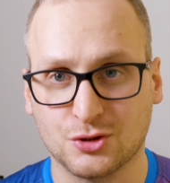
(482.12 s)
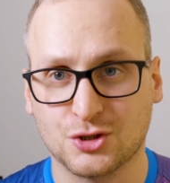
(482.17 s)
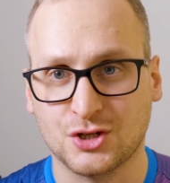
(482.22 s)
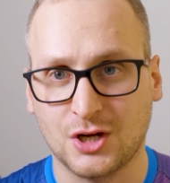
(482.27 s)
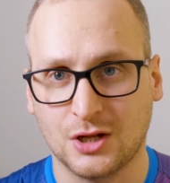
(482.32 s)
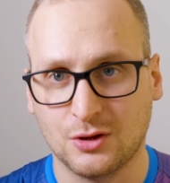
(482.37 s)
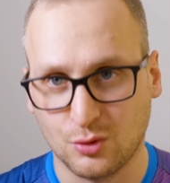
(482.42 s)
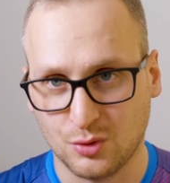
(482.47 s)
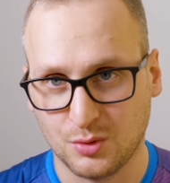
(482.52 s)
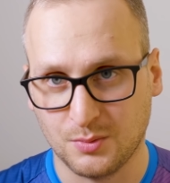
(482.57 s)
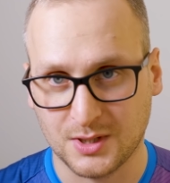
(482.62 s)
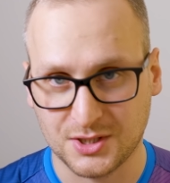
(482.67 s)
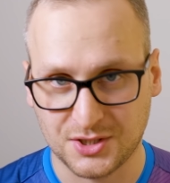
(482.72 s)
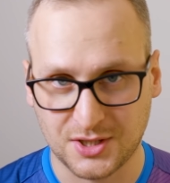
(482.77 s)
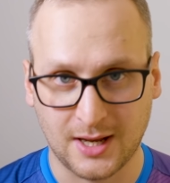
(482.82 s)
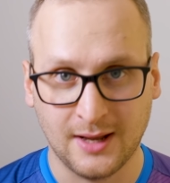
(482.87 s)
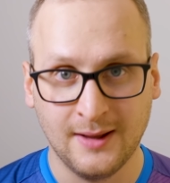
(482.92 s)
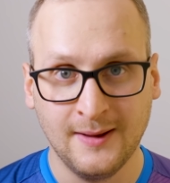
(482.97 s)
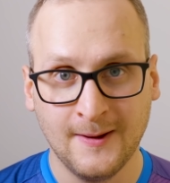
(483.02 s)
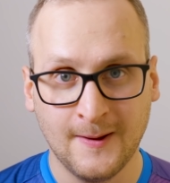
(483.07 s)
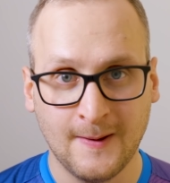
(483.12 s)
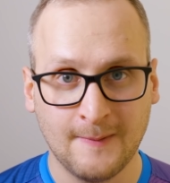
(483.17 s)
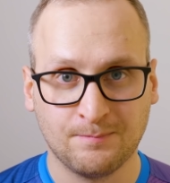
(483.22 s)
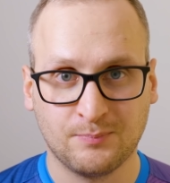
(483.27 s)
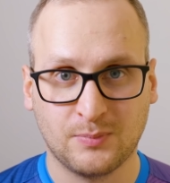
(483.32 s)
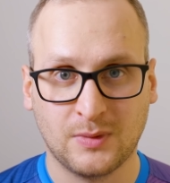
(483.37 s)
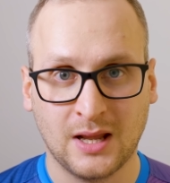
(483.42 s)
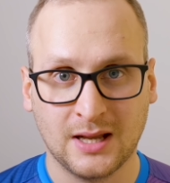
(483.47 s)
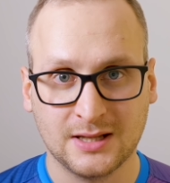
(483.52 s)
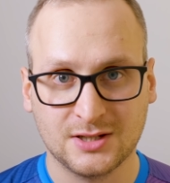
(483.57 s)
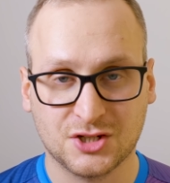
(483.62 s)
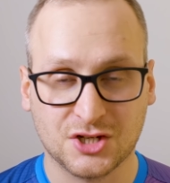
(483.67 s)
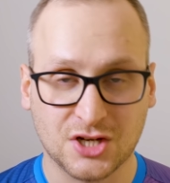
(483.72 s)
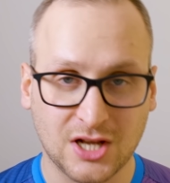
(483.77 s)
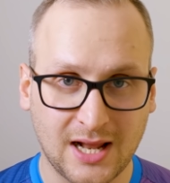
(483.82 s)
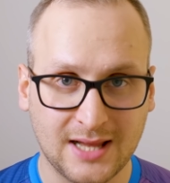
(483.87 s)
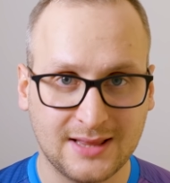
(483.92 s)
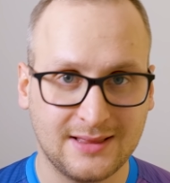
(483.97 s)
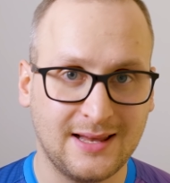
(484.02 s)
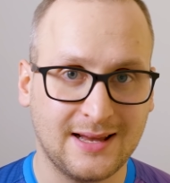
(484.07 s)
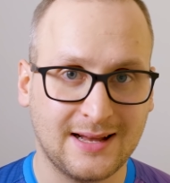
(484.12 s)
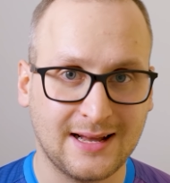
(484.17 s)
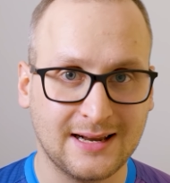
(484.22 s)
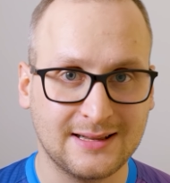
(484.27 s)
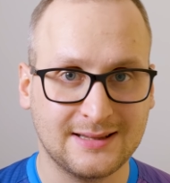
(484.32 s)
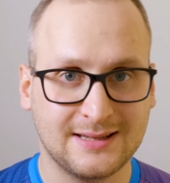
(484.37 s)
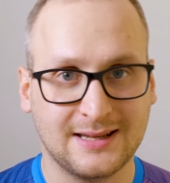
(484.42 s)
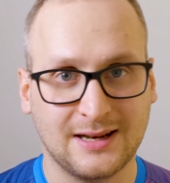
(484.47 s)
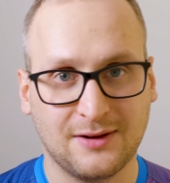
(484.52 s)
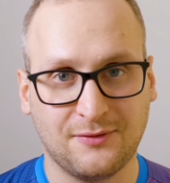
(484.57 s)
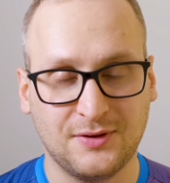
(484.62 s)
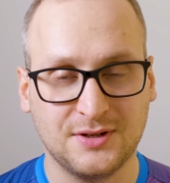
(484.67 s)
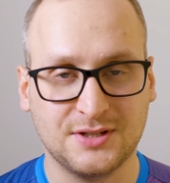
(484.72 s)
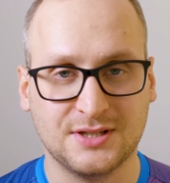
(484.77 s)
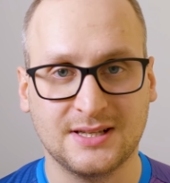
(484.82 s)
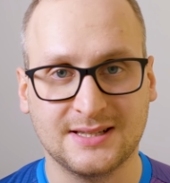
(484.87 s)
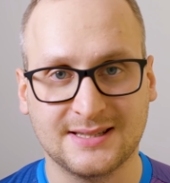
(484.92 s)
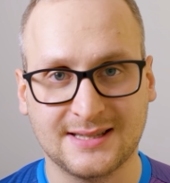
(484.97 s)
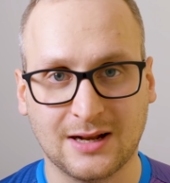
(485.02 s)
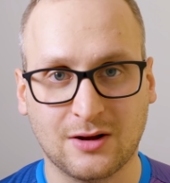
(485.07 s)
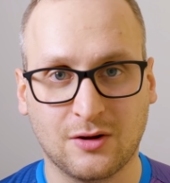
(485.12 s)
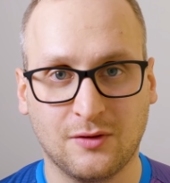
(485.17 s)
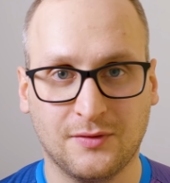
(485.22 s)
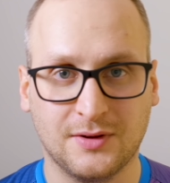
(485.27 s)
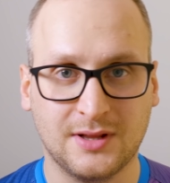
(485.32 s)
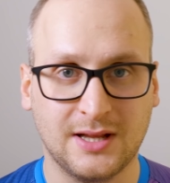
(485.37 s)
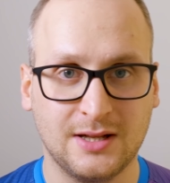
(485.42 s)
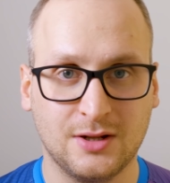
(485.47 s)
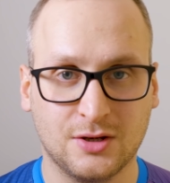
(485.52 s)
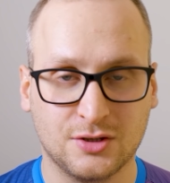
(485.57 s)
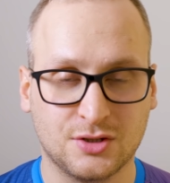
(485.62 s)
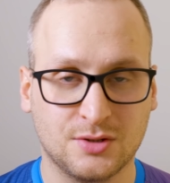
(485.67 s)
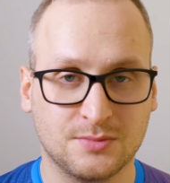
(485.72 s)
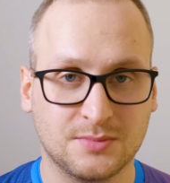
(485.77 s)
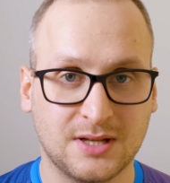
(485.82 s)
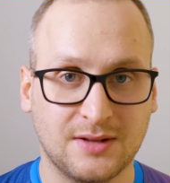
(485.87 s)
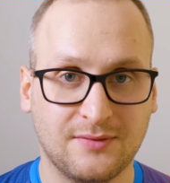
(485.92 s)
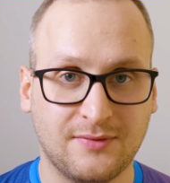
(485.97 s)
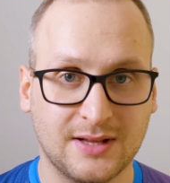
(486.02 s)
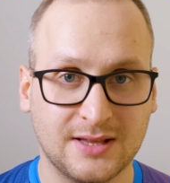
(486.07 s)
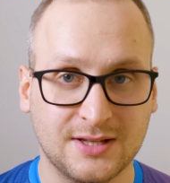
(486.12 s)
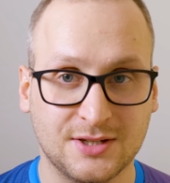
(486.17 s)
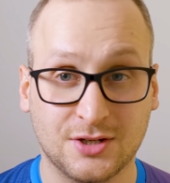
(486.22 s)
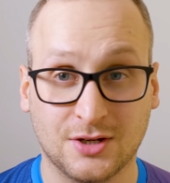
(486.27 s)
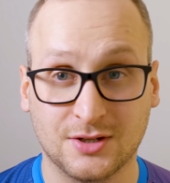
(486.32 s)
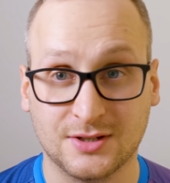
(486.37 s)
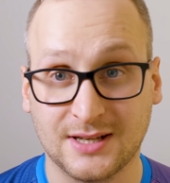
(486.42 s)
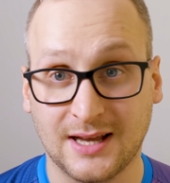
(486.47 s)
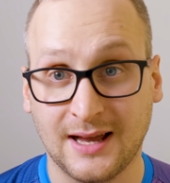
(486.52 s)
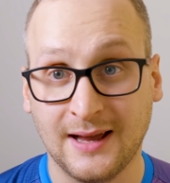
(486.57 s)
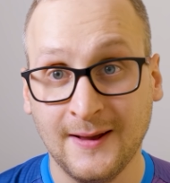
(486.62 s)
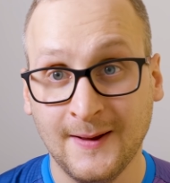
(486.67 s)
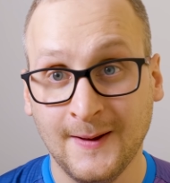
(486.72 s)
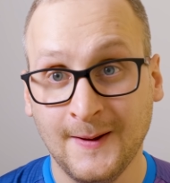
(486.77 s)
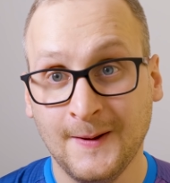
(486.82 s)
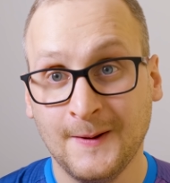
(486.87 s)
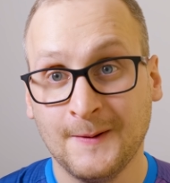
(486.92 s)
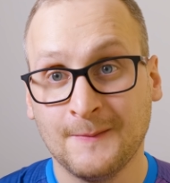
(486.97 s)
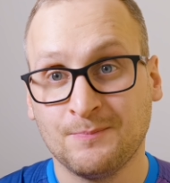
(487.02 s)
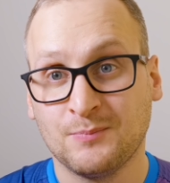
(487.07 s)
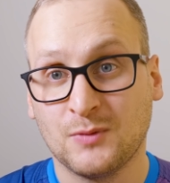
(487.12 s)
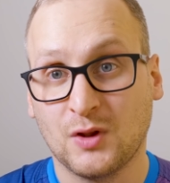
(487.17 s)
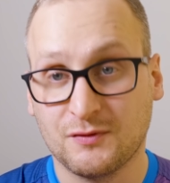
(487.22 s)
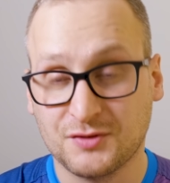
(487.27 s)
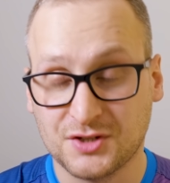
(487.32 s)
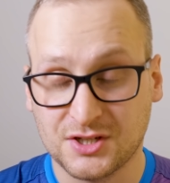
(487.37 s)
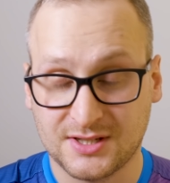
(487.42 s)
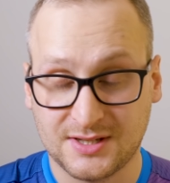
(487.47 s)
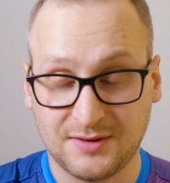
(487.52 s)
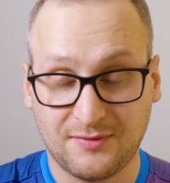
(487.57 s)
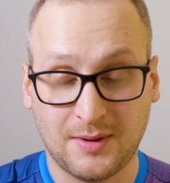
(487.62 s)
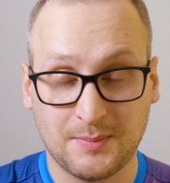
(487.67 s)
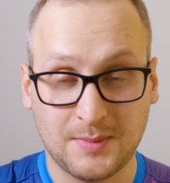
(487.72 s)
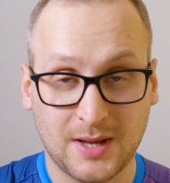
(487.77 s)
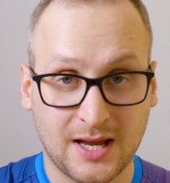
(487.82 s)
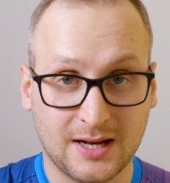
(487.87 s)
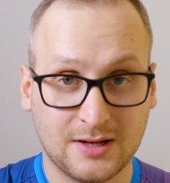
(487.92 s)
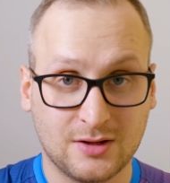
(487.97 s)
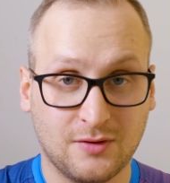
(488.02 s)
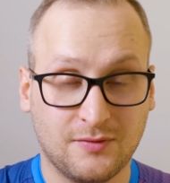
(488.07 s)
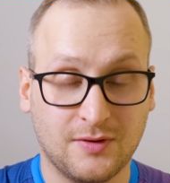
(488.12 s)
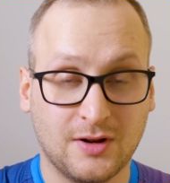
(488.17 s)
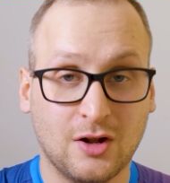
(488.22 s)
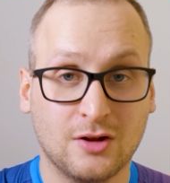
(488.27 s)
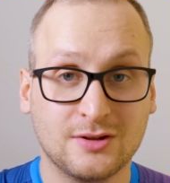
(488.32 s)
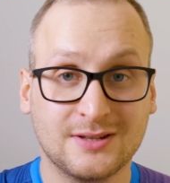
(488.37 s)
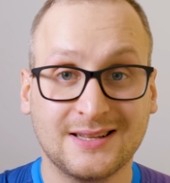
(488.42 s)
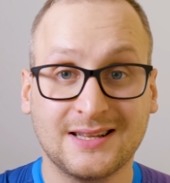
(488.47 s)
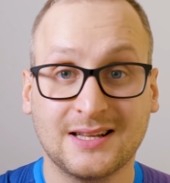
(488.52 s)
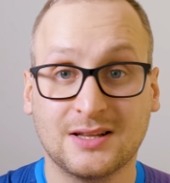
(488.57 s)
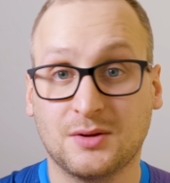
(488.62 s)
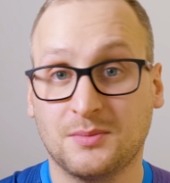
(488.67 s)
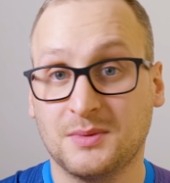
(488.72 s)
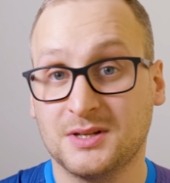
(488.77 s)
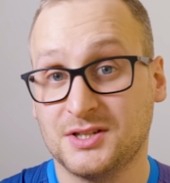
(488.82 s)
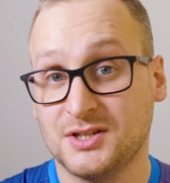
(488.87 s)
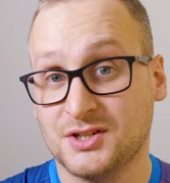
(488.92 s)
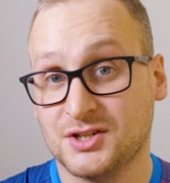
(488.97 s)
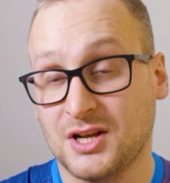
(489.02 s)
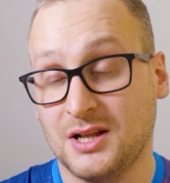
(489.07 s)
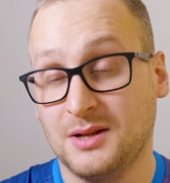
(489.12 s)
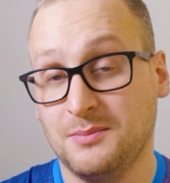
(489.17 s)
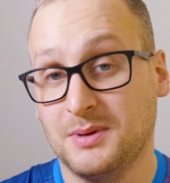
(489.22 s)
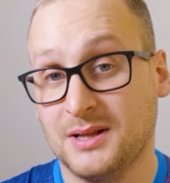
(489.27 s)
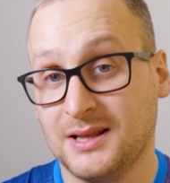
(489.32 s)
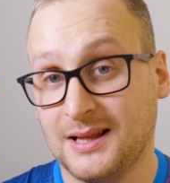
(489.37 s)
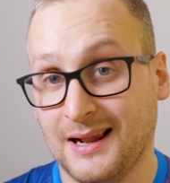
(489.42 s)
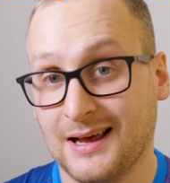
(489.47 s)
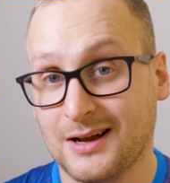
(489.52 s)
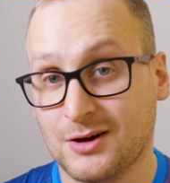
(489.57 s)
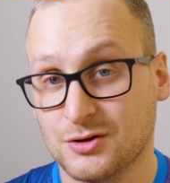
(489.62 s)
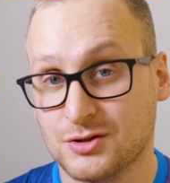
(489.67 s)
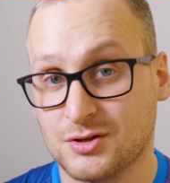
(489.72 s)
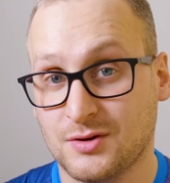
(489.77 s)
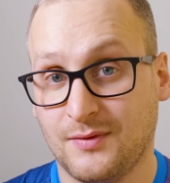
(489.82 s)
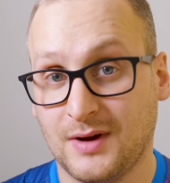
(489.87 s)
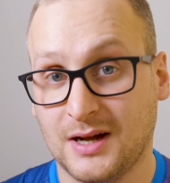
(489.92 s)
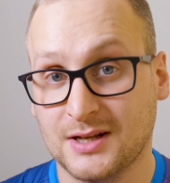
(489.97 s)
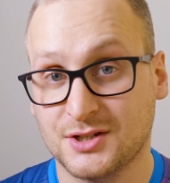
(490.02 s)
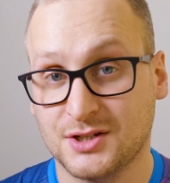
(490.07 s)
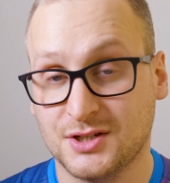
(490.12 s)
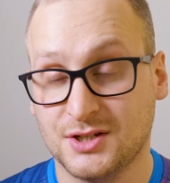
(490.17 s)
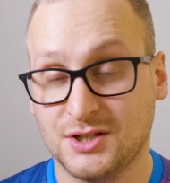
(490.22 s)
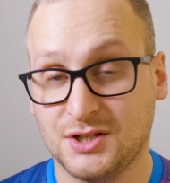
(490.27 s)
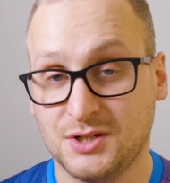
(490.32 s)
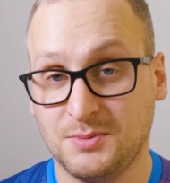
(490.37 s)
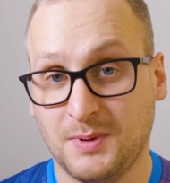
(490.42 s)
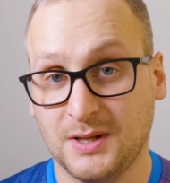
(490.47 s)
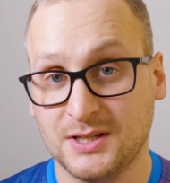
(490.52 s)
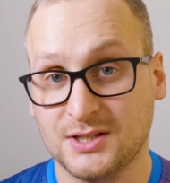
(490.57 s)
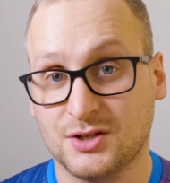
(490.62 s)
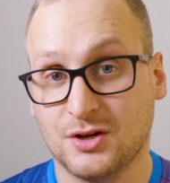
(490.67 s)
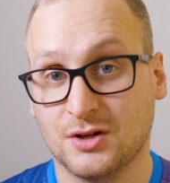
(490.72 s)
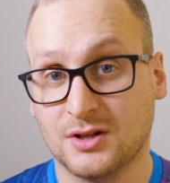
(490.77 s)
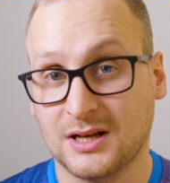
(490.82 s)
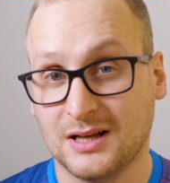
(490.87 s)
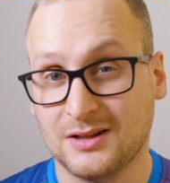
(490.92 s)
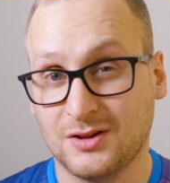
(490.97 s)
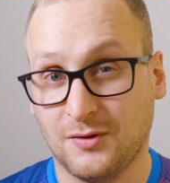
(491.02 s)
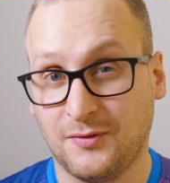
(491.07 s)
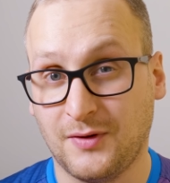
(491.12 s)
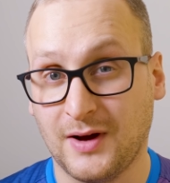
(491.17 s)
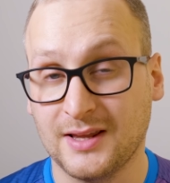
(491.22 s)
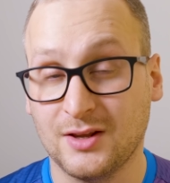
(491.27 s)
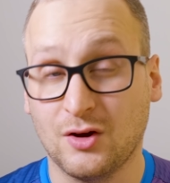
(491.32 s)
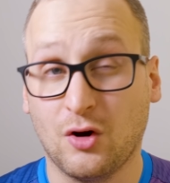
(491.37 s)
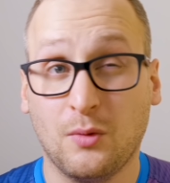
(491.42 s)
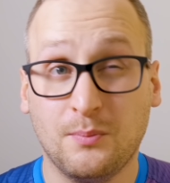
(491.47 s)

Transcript: No szanujmy się. Trzyletnie karty graficzne z taką wydajnością za 2000 no wszyscy wiemy jak to wygląda, natomiast jeżeli by tyle kosztowała 3050, to fajnie.